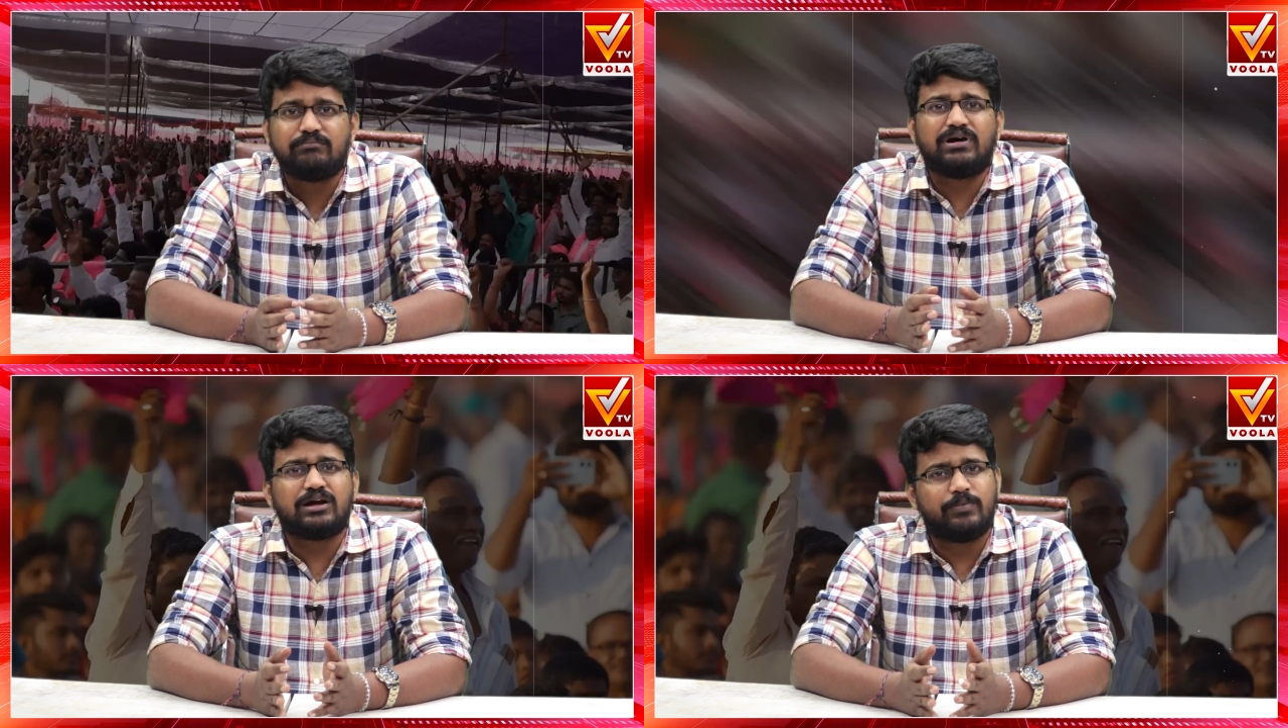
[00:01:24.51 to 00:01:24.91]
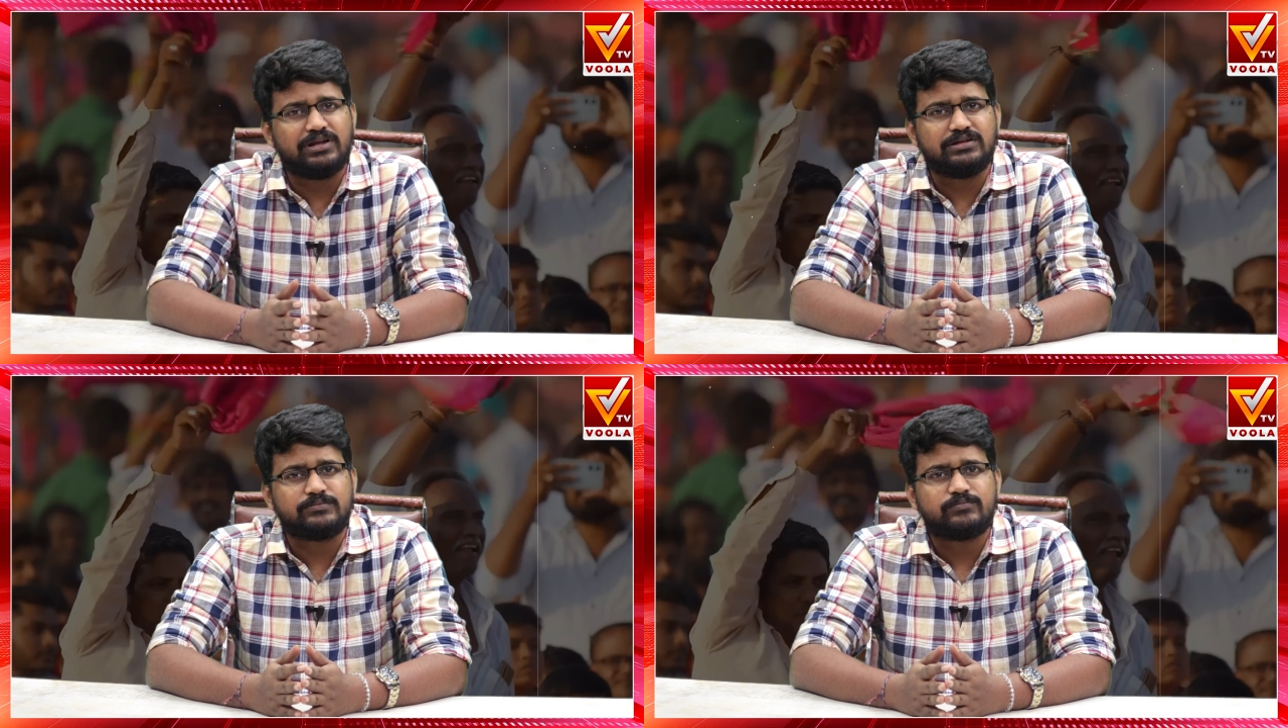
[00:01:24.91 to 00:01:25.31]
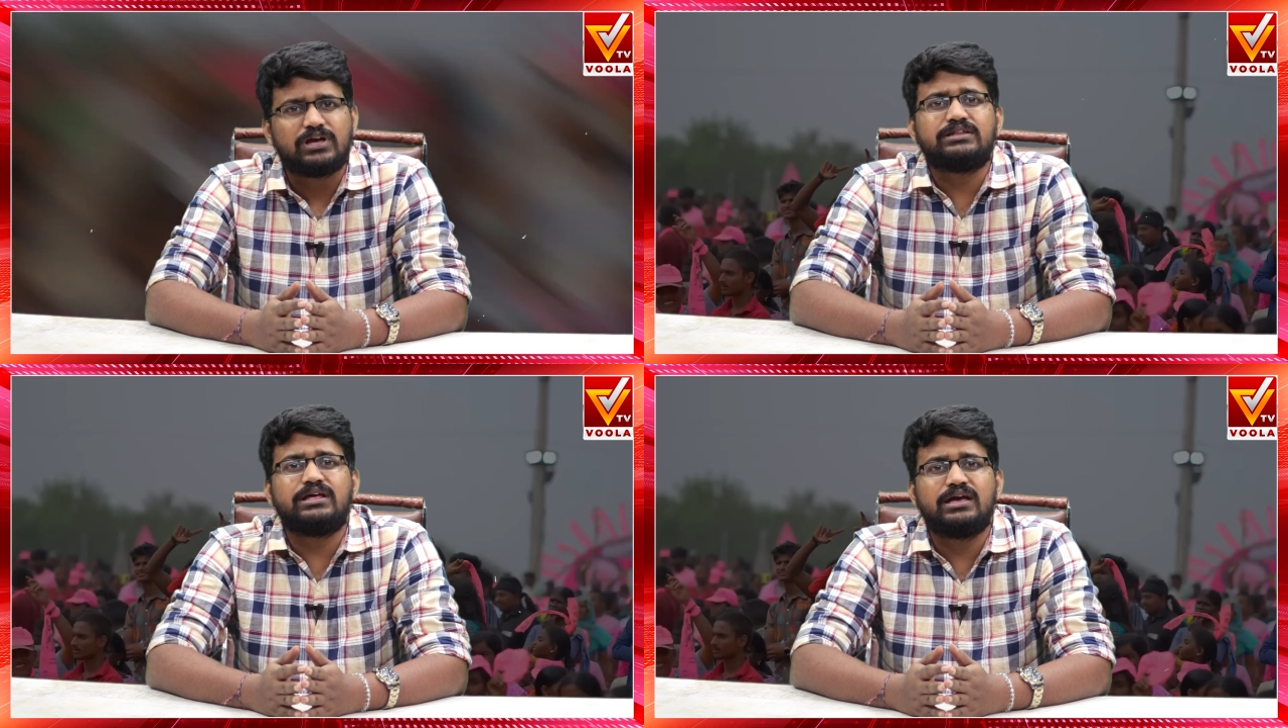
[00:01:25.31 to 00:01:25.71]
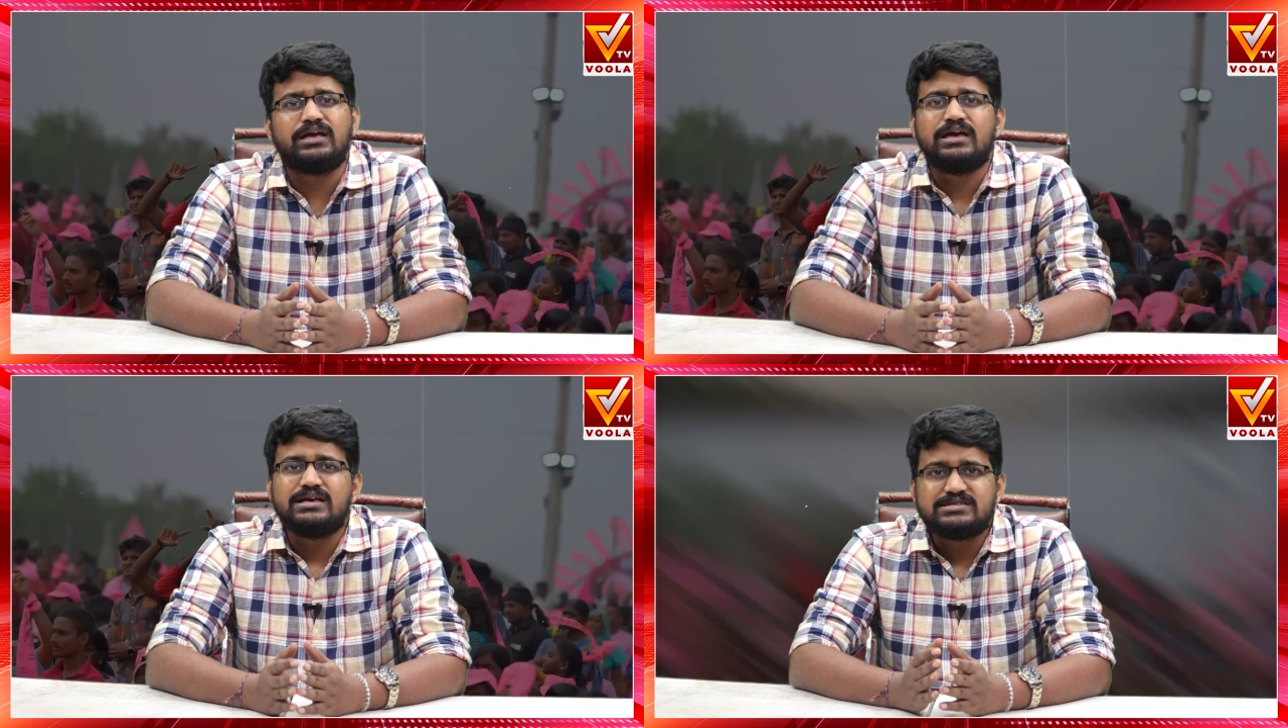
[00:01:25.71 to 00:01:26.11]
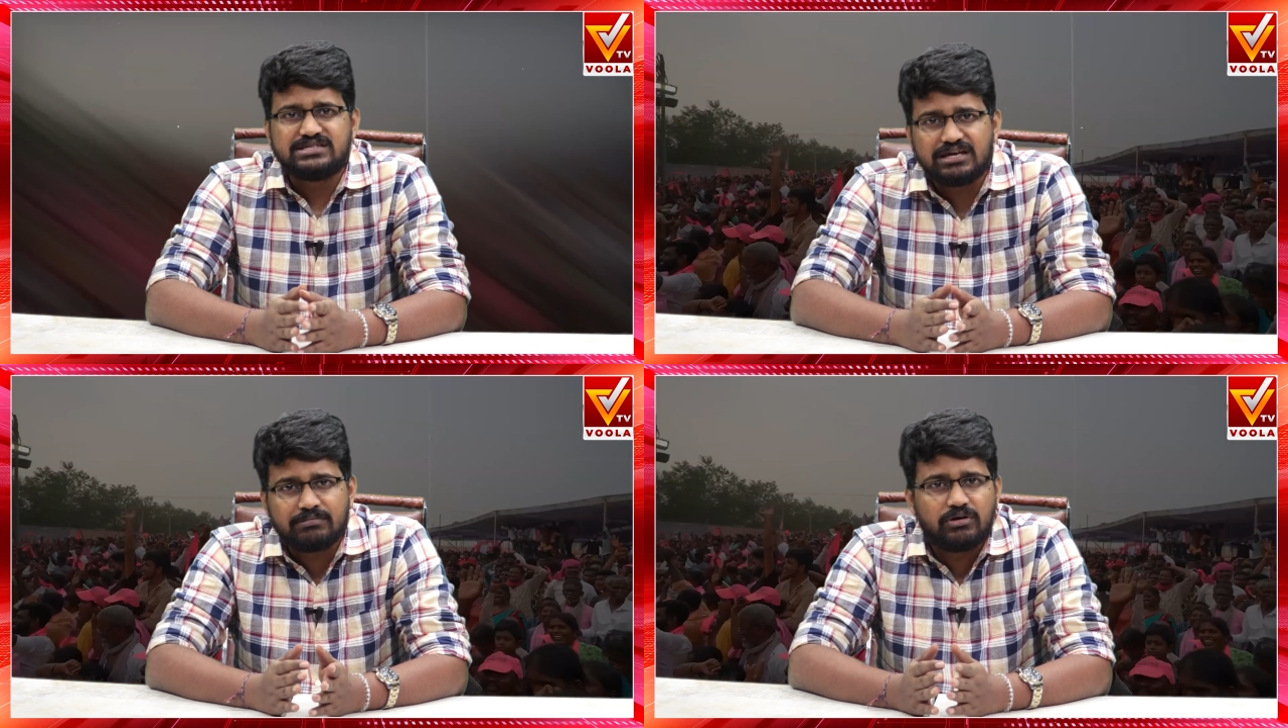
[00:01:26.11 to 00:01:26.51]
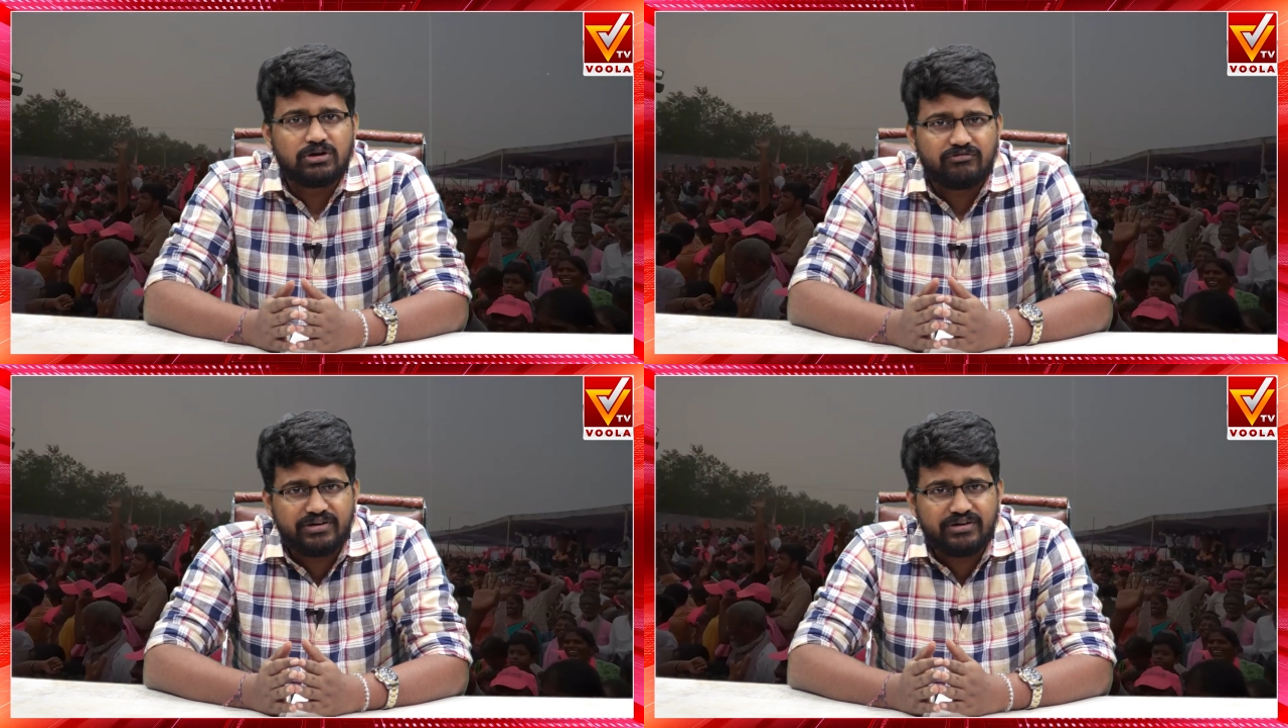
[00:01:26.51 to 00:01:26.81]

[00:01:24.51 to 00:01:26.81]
భంగపడింది అయితే సీఎంగా ఉన్న